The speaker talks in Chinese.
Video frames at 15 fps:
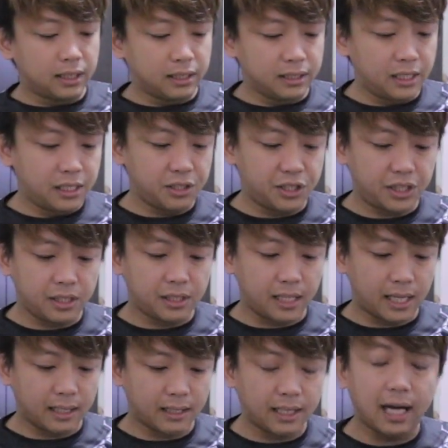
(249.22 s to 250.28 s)
零一七
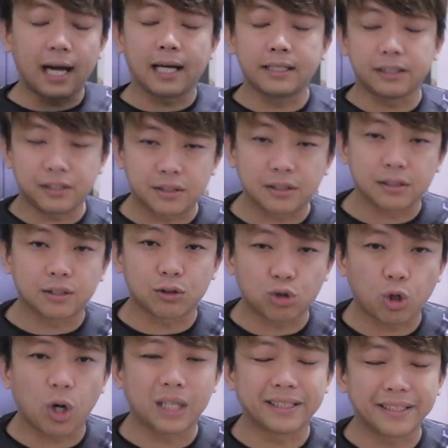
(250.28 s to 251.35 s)
年开始
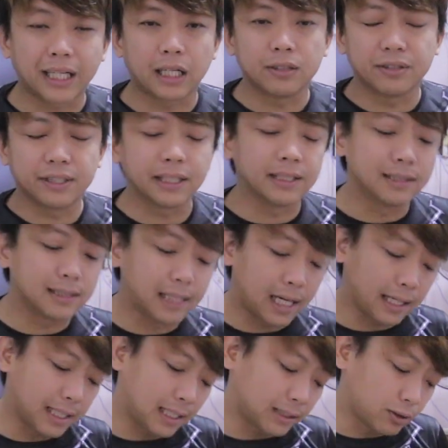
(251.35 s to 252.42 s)
穿到现
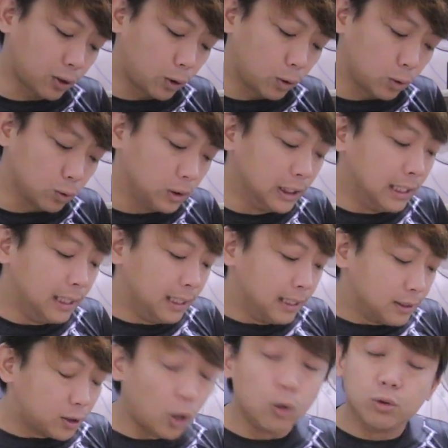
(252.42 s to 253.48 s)
在啊，都
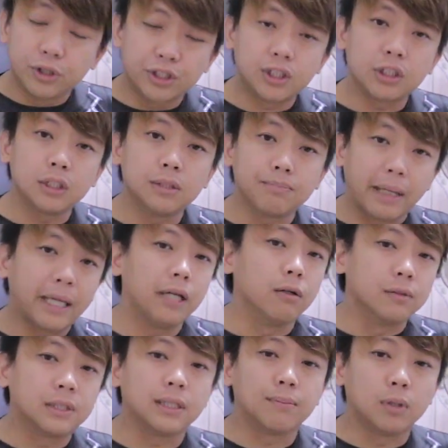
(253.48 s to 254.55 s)
都是没
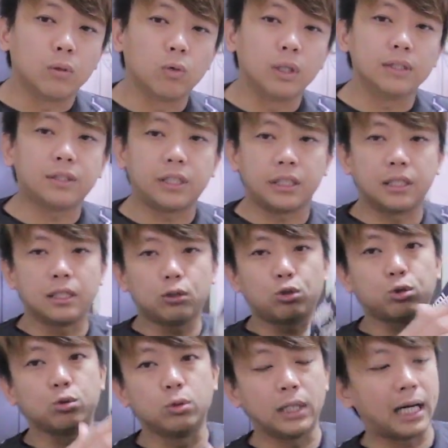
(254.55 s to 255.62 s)
有什么问题的，
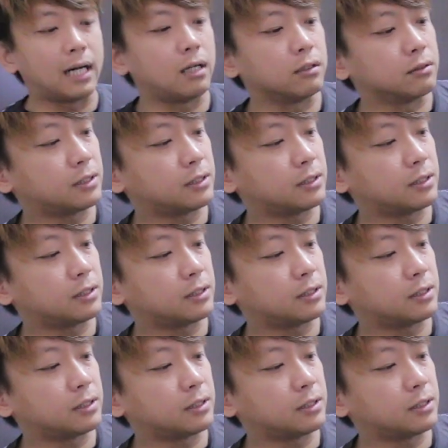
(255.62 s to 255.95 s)
除了